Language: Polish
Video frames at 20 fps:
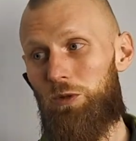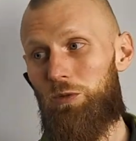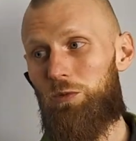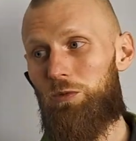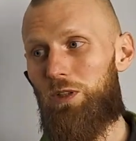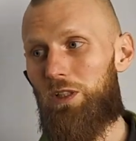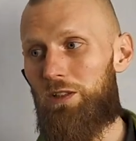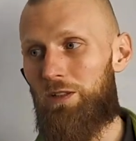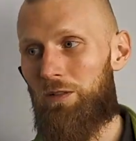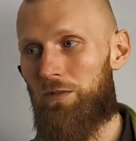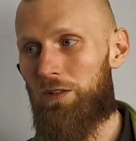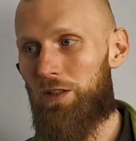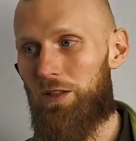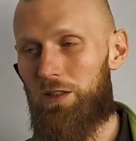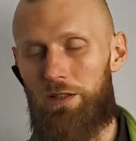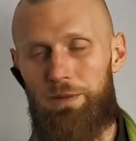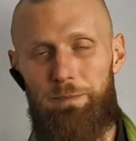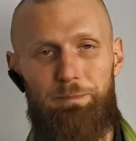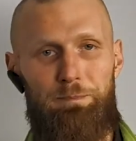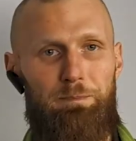kotłów
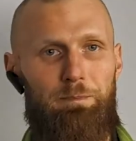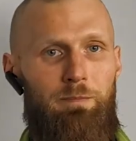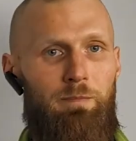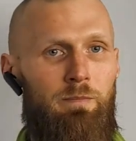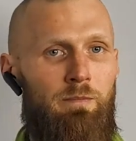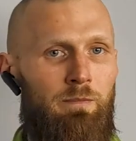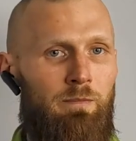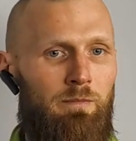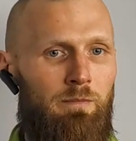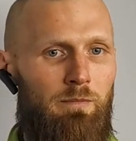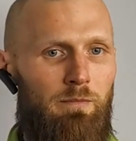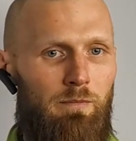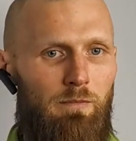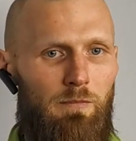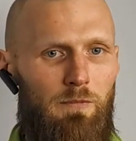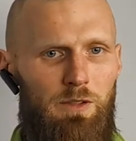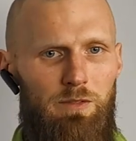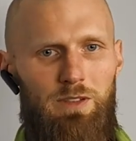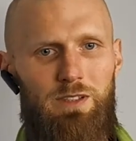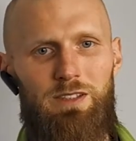gazowych,
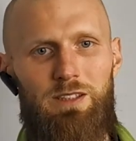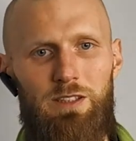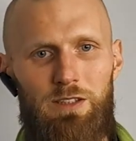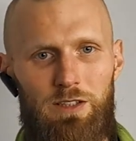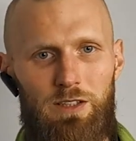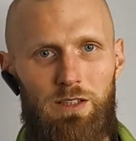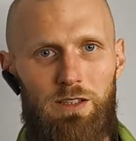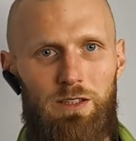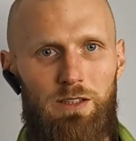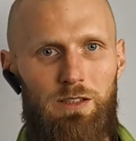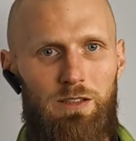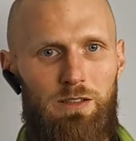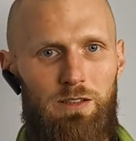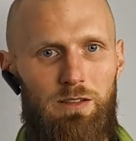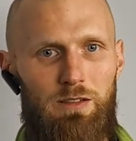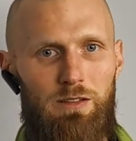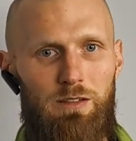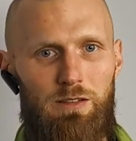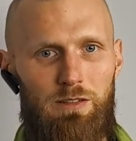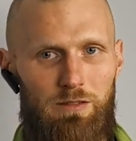no w zasadzie
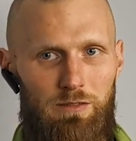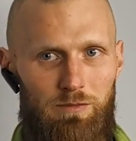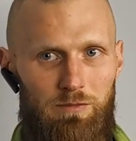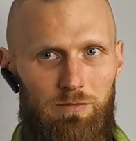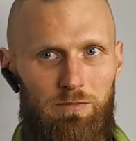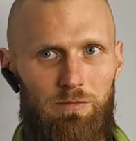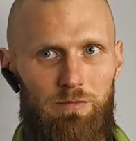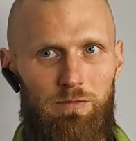mm,